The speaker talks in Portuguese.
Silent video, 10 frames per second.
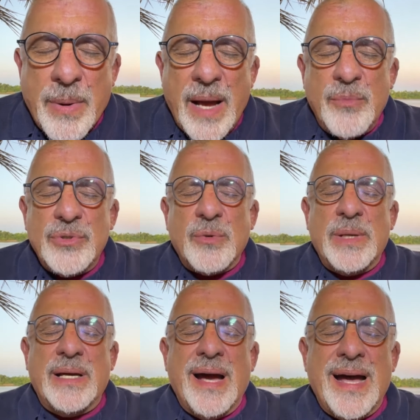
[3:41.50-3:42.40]
Pai, muito
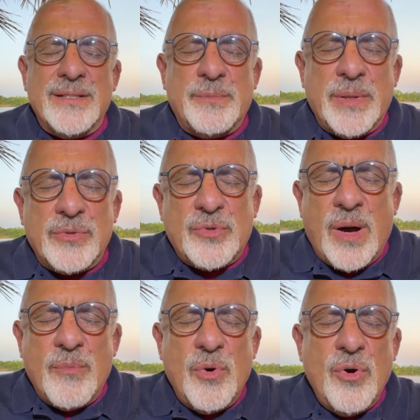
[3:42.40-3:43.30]
obrigado pelo teu
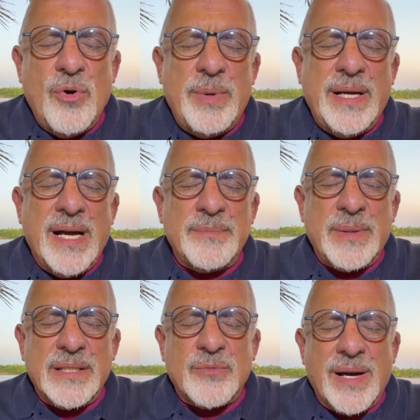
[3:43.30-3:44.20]
amor, obrigado
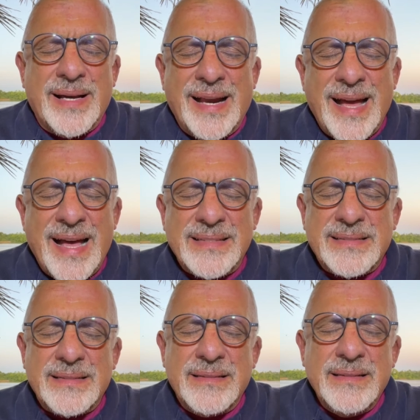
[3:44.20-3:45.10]
pela tua
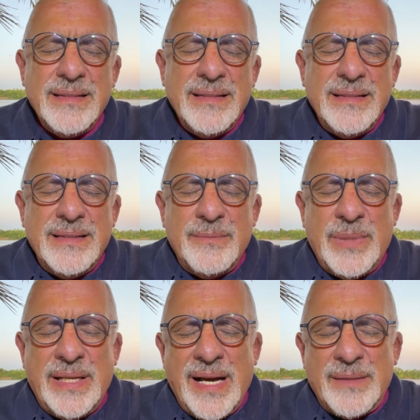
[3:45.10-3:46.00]
graça
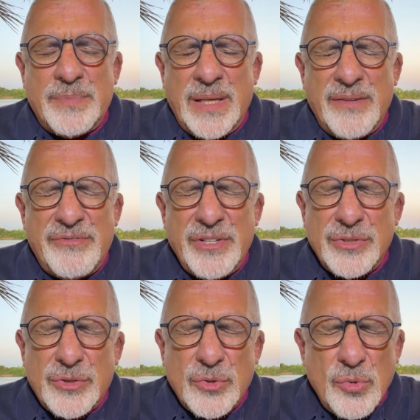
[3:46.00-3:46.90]
Obrigado pela
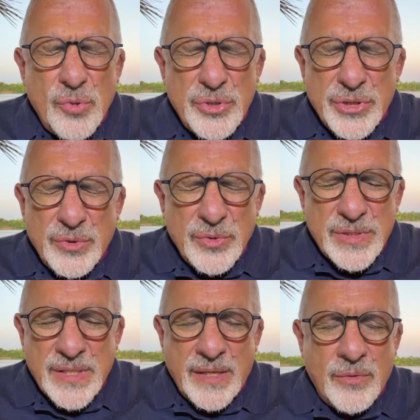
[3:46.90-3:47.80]
virtude do
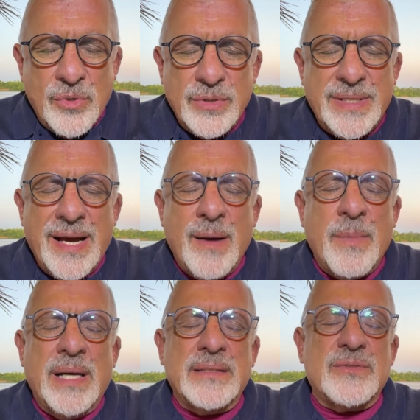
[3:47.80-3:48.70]
Senhor
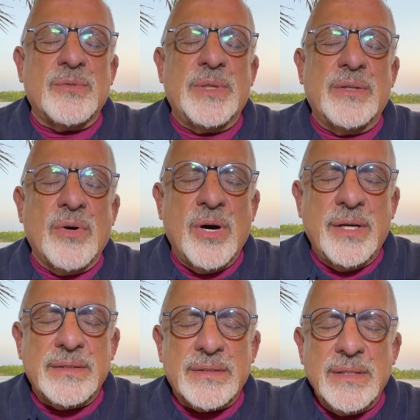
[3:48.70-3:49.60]
derramada sobre
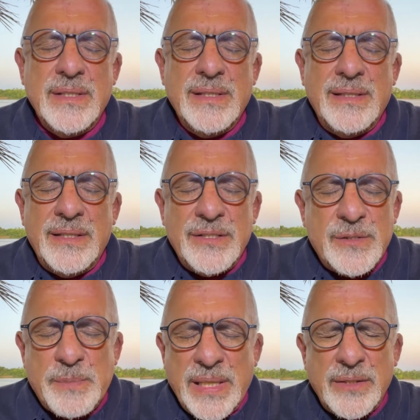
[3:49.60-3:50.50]
nós,
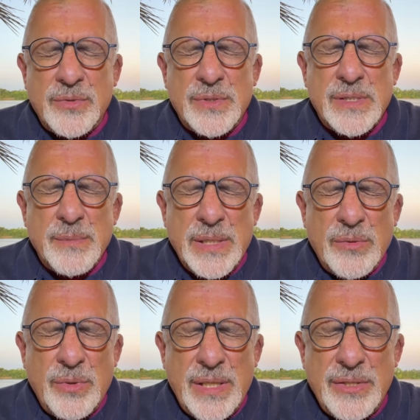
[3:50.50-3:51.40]
espírito de
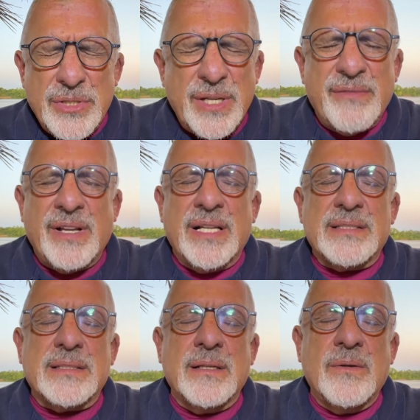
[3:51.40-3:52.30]
sabedoria e de
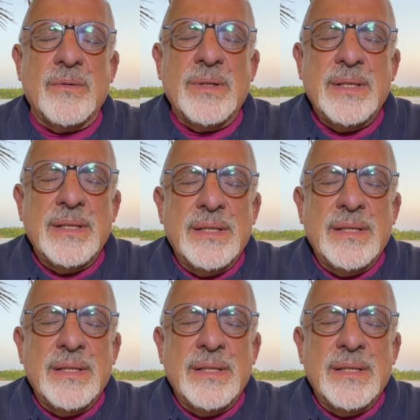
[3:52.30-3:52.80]
revelação,